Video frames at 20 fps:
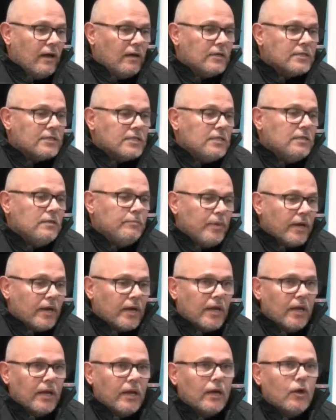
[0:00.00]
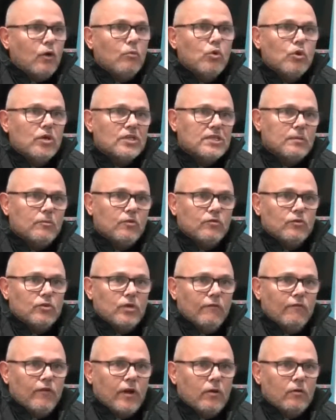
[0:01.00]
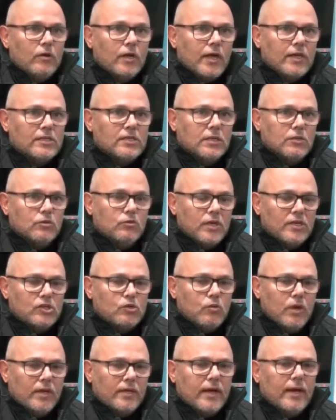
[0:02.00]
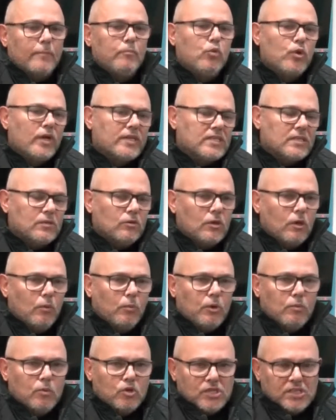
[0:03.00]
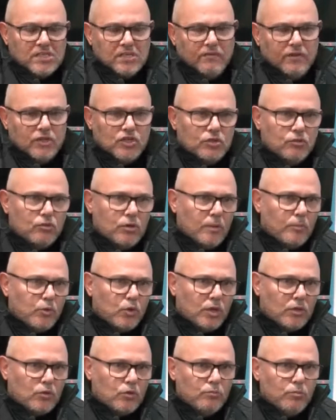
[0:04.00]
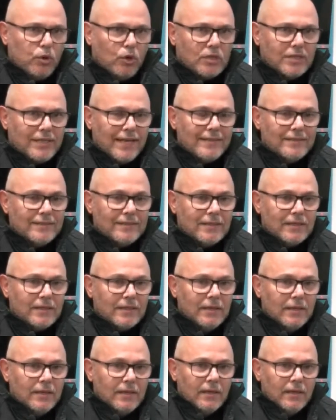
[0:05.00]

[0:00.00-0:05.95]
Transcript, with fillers: sì, perché comunque siamo venuti a farlo in casa di una squadra, pur essendo neopromossa, sta facendo un campionato importante.